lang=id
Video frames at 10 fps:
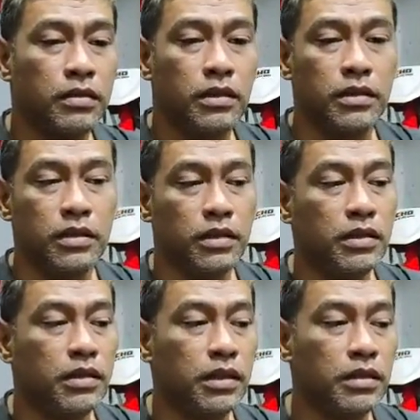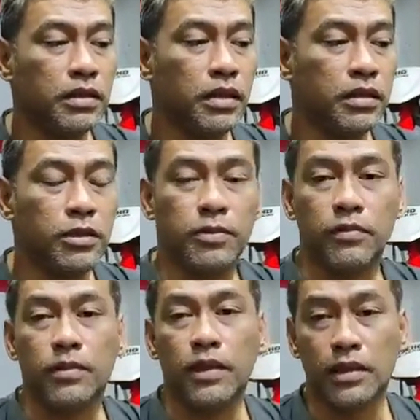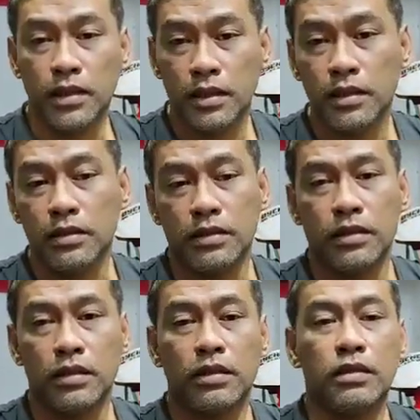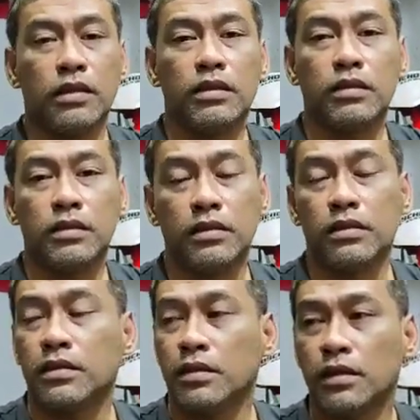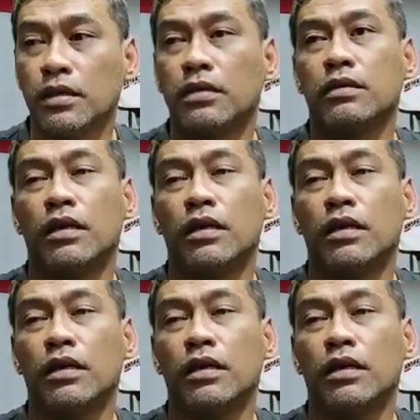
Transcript: di sini niatnya hanya berbagi di sana niatnya di sana